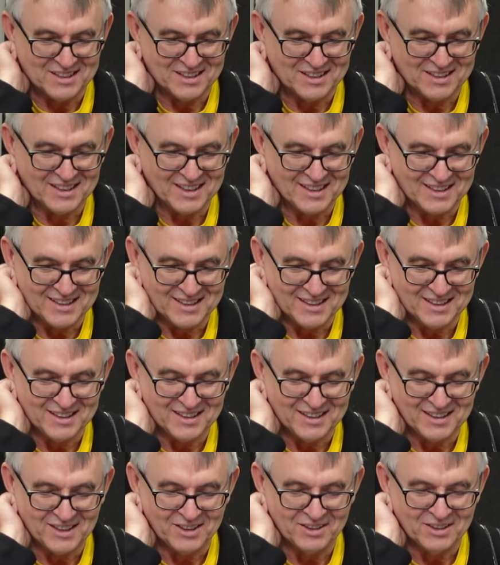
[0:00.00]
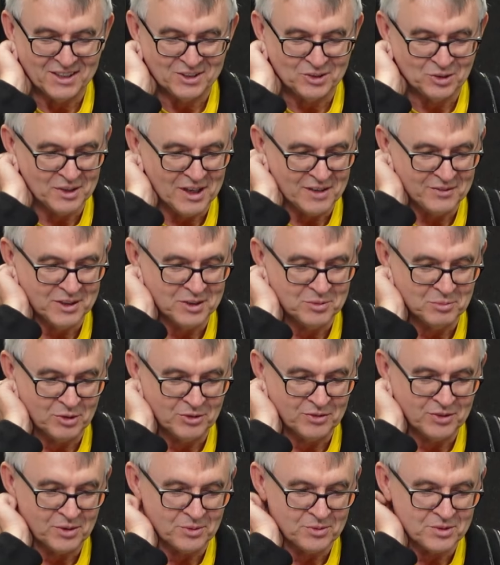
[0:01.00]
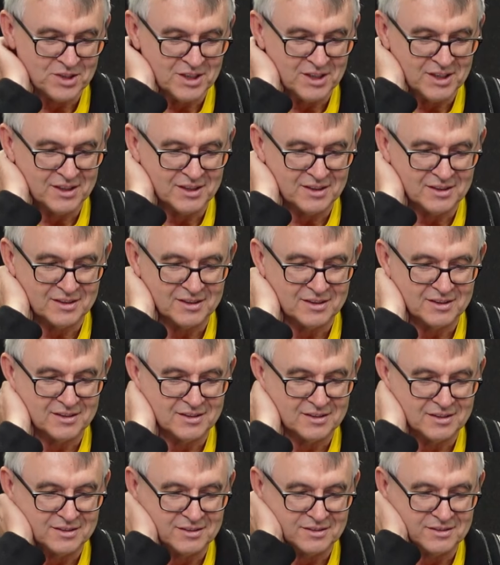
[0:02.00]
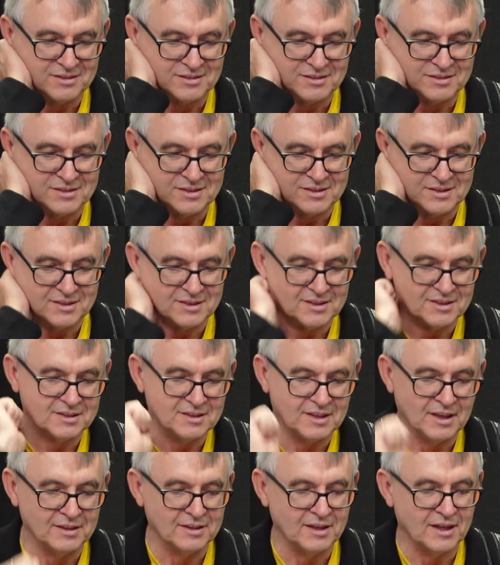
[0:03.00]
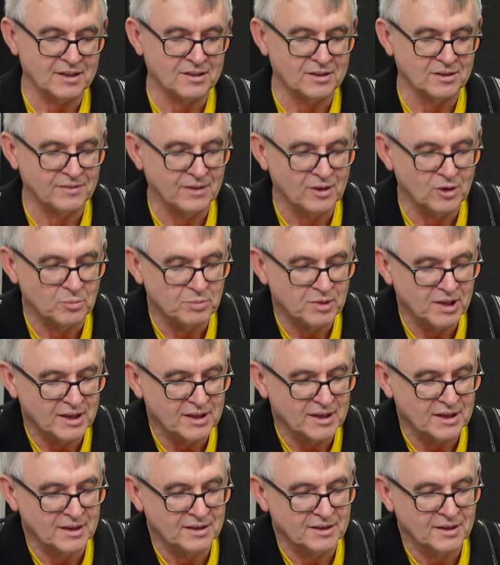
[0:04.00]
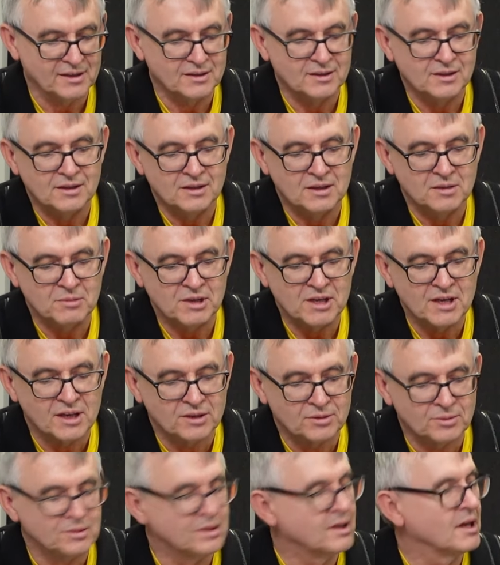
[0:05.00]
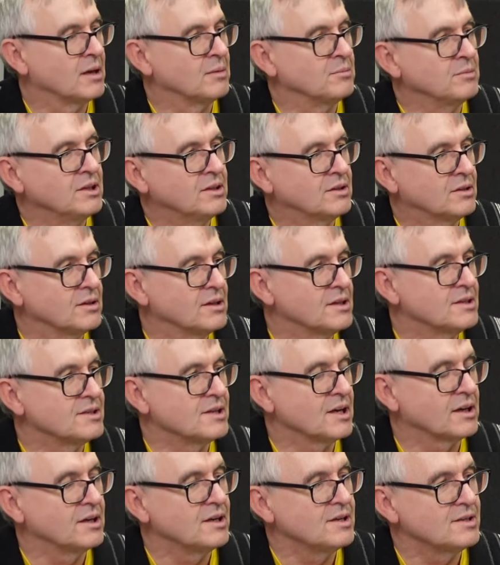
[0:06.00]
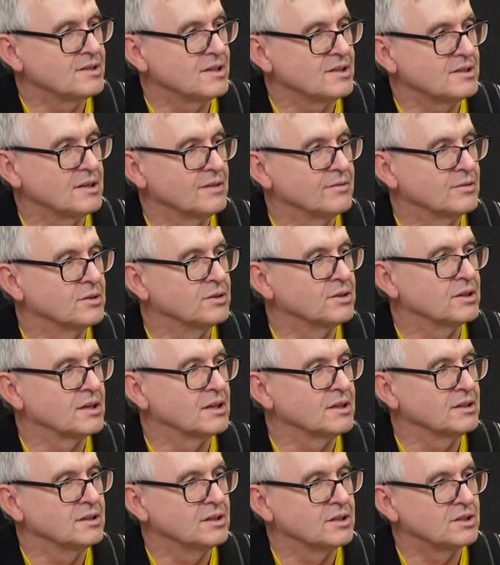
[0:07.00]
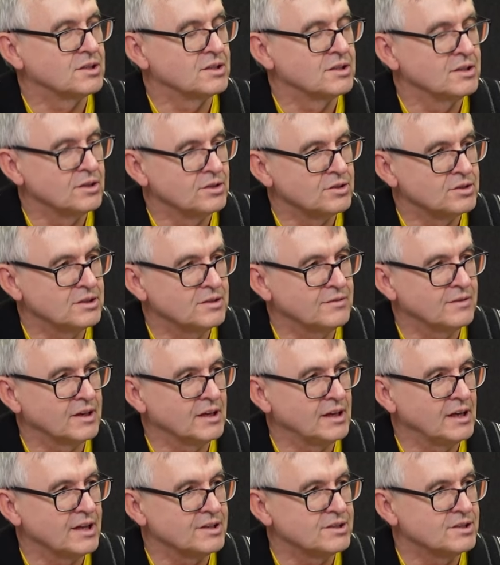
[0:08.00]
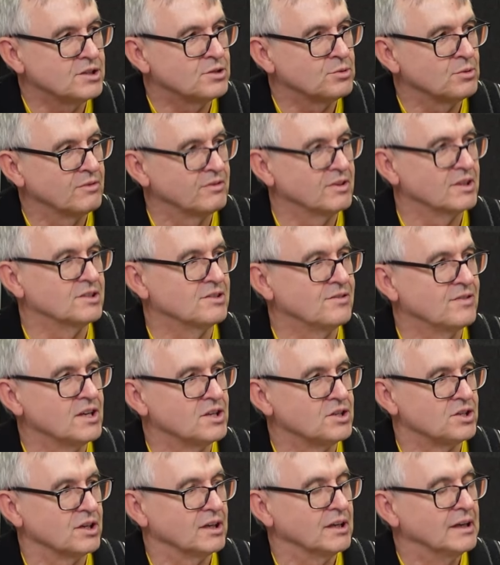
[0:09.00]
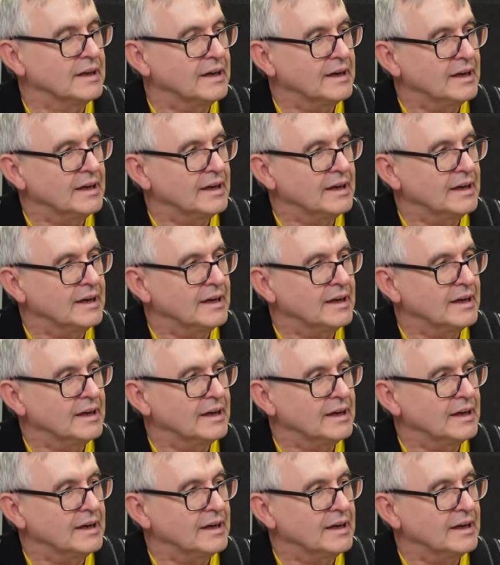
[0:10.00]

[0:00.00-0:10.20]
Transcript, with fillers: że tak. Y, one tu nawet mówią, że y, standardowa opieka nad innymi gatunkami to jest jakiś zestaw konkretnych czynności w relacji człowiek-zwierzę.